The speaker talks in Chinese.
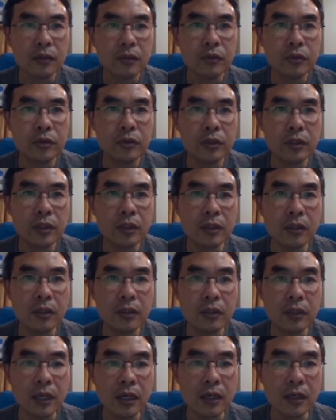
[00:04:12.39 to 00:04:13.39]
去
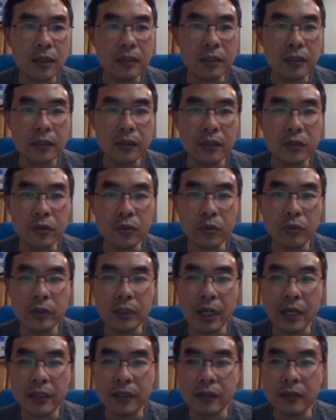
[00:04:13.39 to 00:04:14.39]
到它的这个重
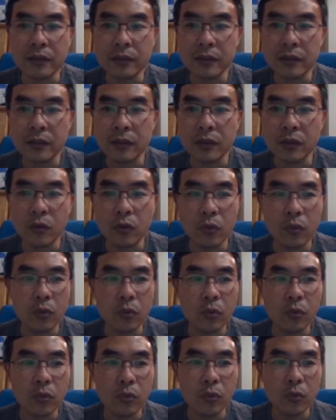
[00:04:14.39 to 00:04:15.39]
带的这个
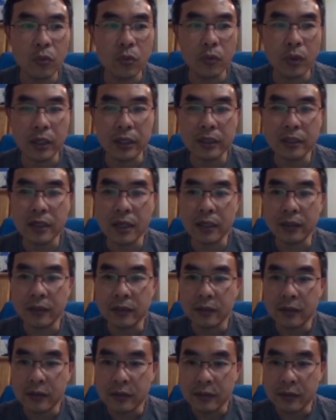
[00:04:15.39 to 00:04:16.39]
网站，
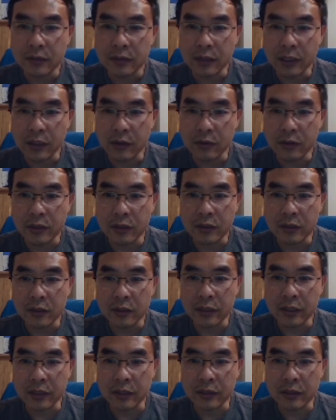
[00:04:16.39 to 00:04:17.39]
然后呢，你
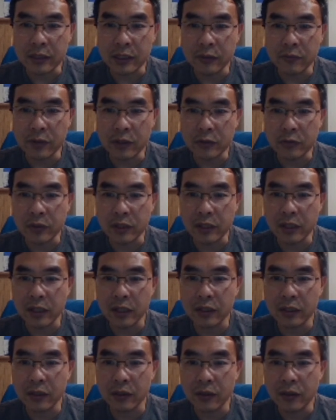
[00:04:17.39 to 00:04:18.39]
点这个地方就可以
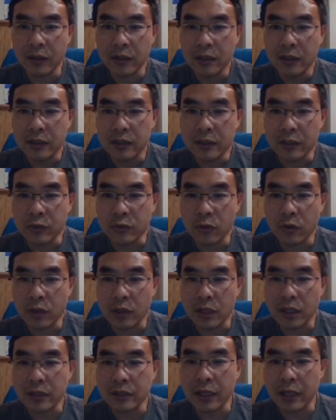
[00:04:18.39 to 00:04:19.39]
看到，这是我
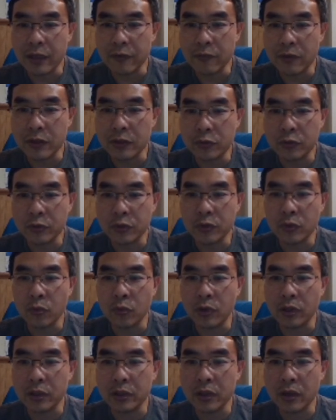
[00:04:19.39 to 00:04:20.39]
刚才放进去的五
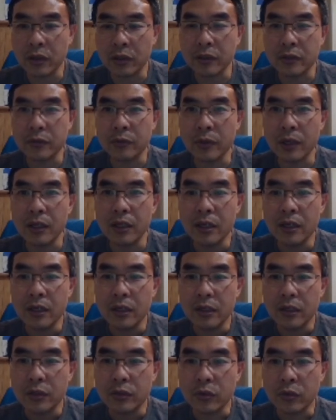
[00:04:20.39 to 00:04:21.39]
个 dot 是吧？
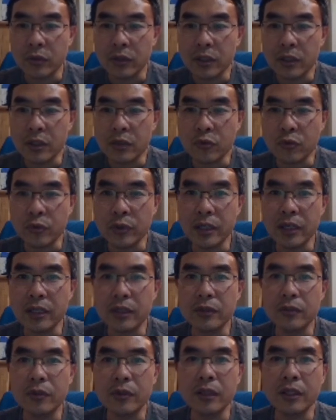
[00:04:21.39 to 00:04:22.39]
从它的主页
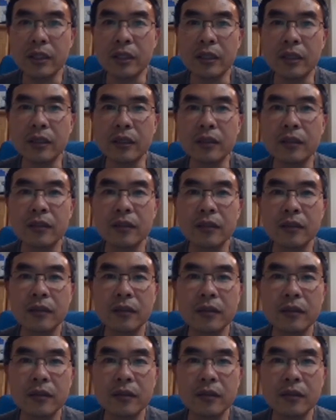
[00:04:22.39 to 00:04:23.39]
就可以，
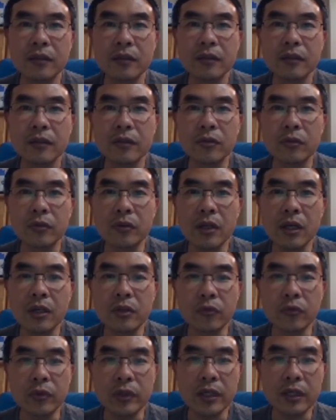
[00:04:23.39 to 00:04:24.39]
从它的
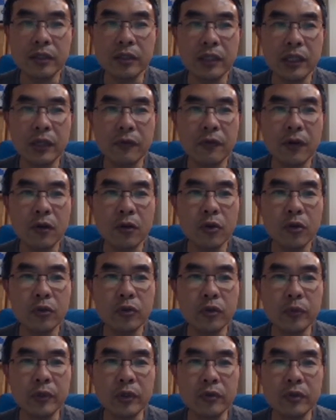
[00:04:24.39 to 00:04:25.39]
主页这个地方
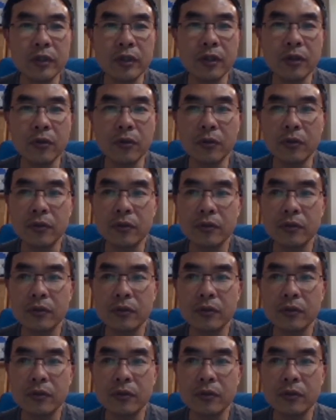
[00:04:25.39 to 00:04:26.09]
contribute 之后，